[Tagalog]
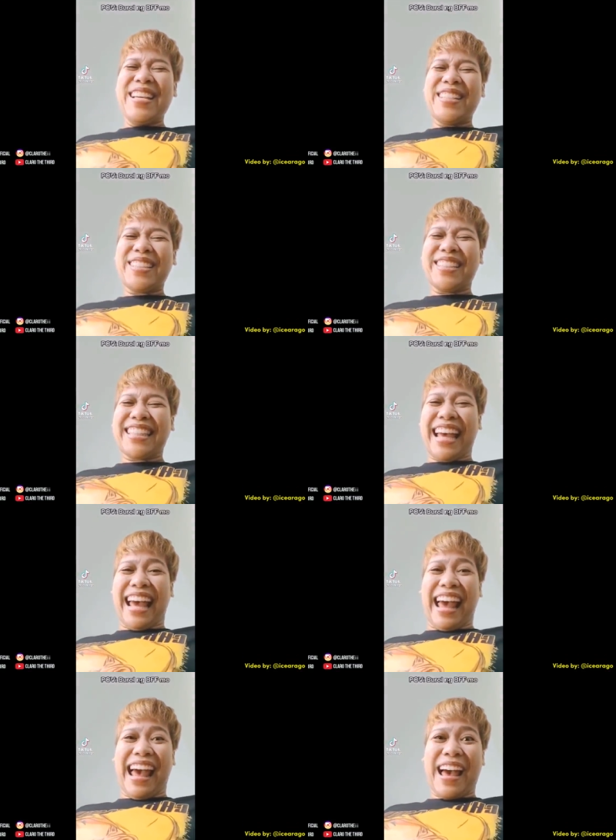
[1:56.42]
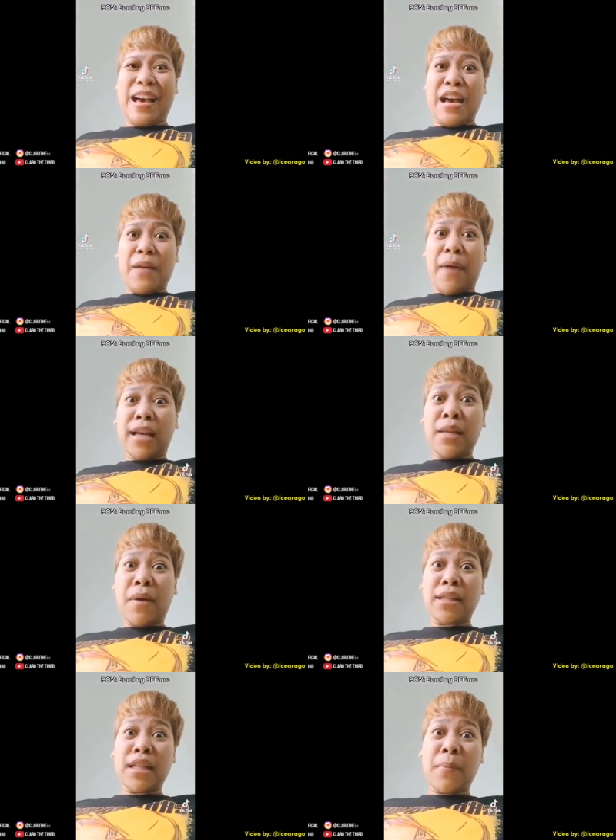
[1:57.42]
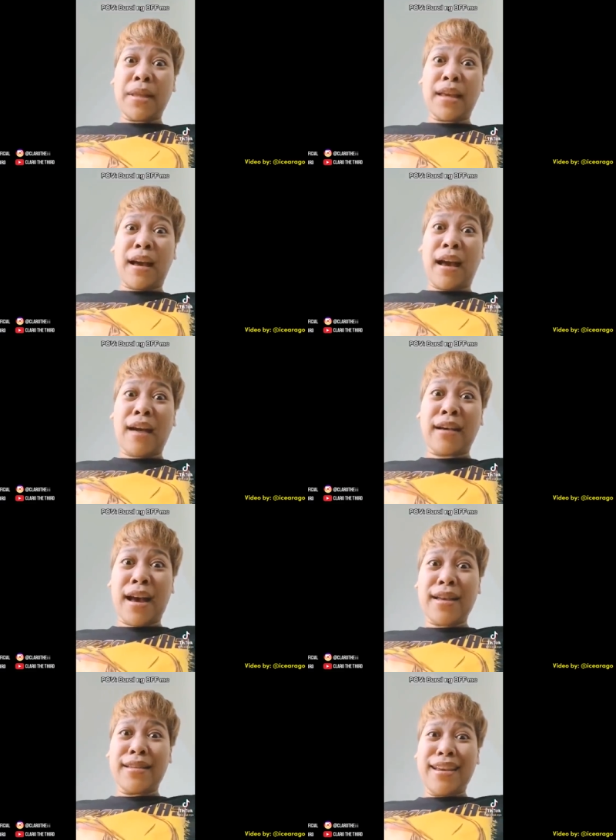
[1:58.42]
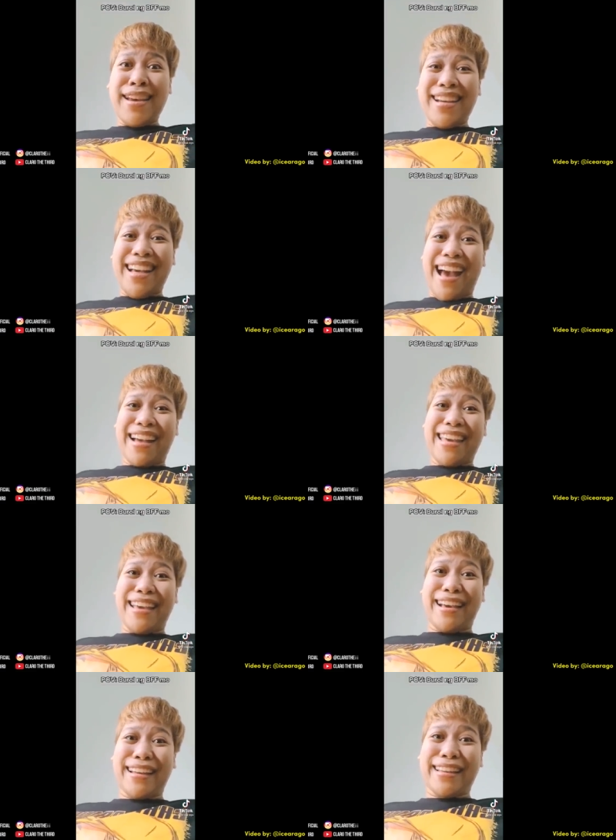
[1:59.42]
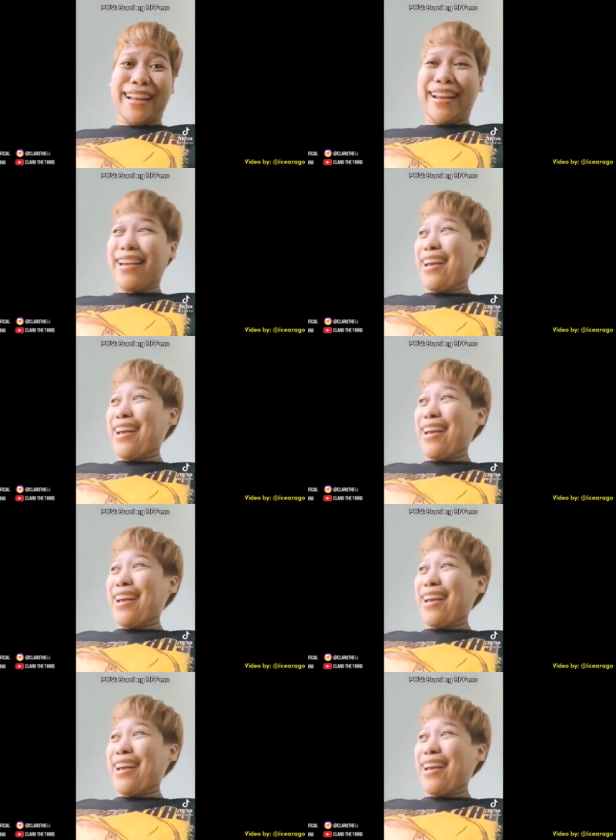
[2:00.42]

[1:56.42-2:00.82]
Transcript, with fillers: Shota ka? Bakit naman kasi namatay ka kaagad? Gagi ka rin talaga,